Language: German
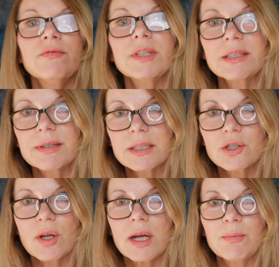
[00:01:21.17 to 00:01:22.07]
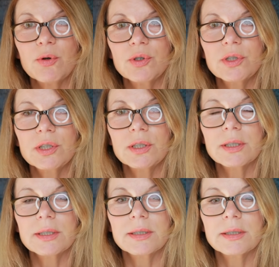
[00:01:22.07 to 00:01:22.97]
Und wisst ihr was, ich schreibe
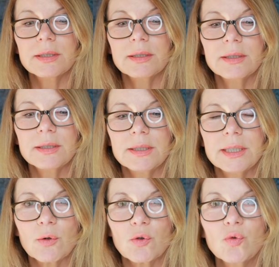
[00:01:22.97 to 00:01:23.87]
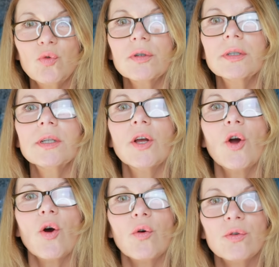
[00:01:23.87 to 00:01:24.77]
euch äh, die Autoren
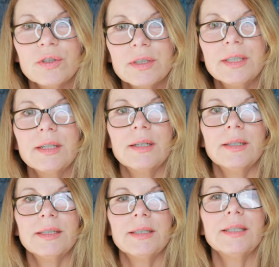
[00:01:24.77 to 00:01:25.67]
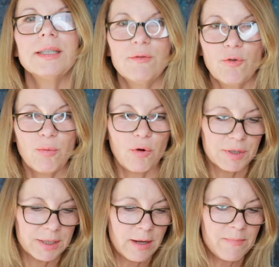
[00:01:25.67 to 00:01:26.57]
und Titel in die
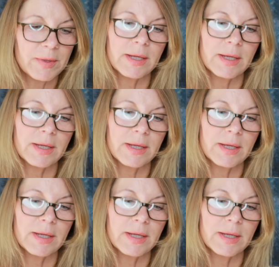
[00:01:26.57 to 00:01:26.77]
Infobox. Ja?